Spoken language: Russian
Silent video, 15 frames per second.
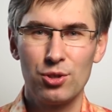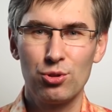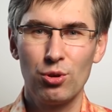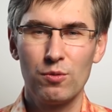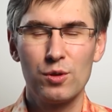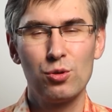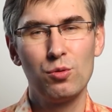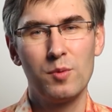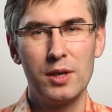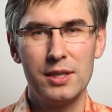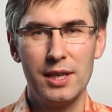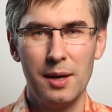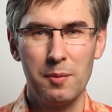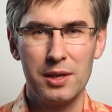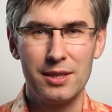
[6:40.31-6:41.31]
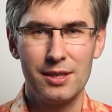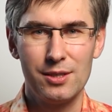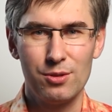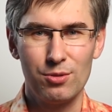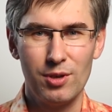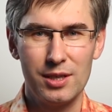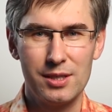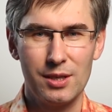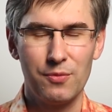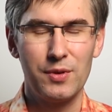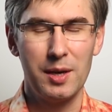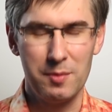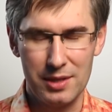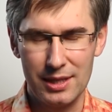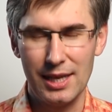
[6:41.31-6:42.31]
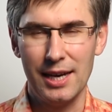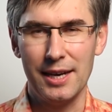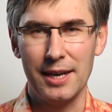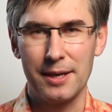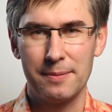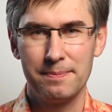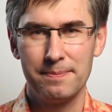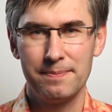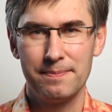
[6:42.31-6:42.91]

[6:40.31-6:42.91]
что вы думаете об этой ситуации в комментариях.